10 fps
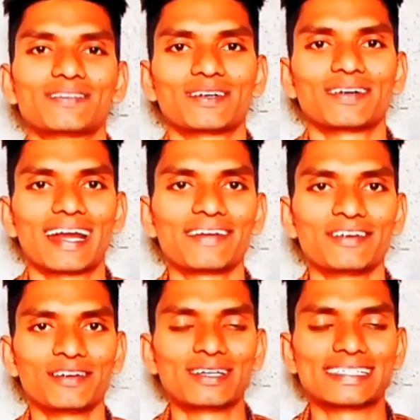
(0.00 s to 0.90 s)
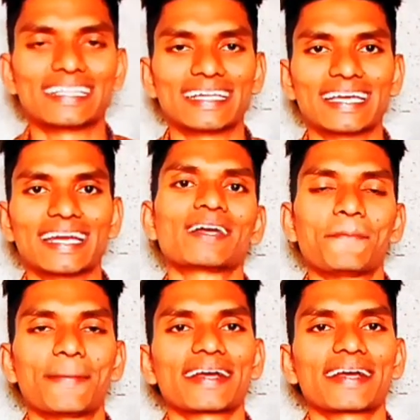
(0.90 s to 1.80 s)
ஒரு நல்ல வீடியோவுடன்
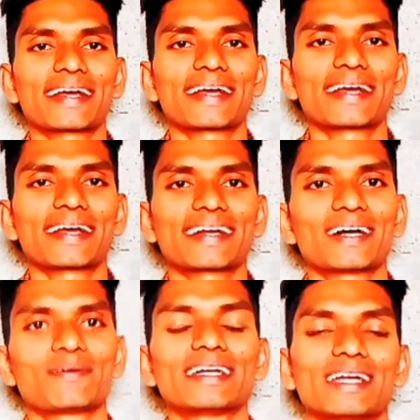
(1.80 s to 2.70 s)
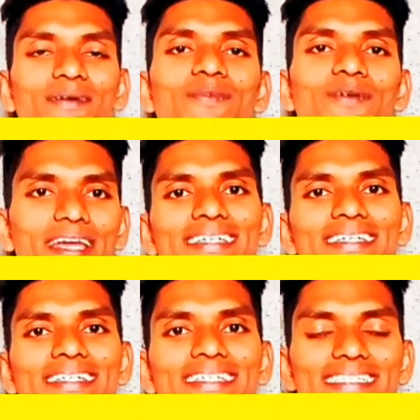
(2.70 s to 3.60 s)
சந்திக்கிறேன் மறக்காமல் நம்மளுடைய
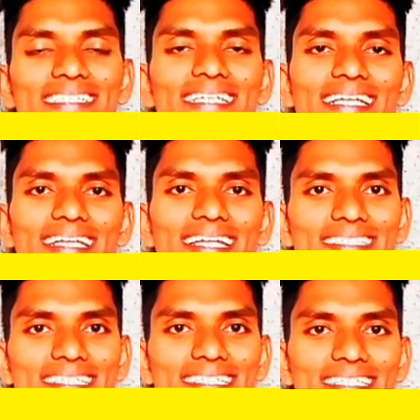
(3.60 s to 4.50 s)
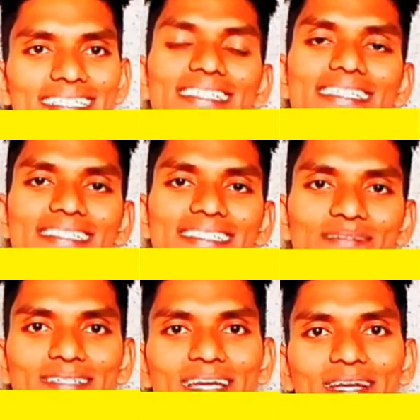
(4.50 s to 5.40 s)
ஜீனியல் ட்ராக் சேனலை
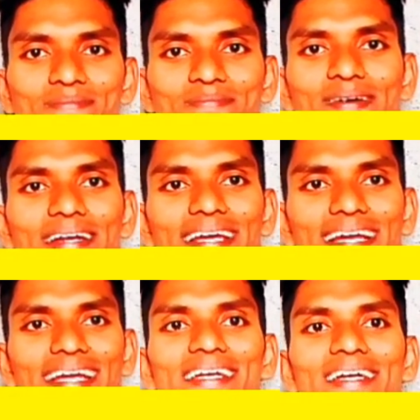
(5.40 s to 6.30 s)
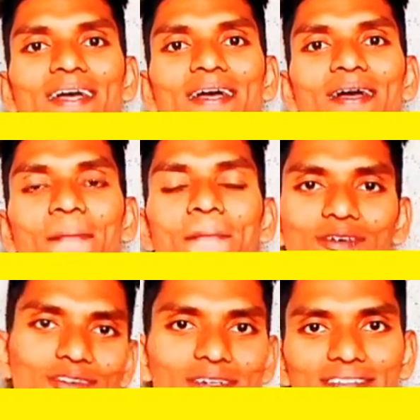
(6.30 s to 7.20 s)
சப்ஸ்கிரைப் பண்ணுங்கள் மீண்டும் ஒரு
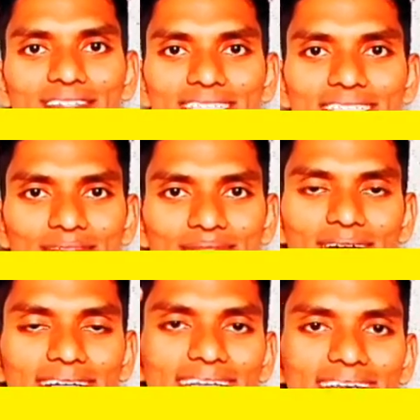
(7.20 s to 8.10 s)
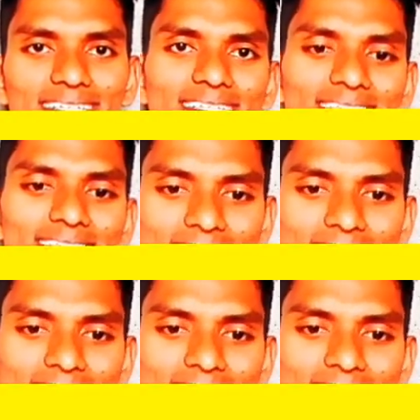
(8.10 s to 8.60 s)
சுவாரஸ்யமான பார்க்கிறேன்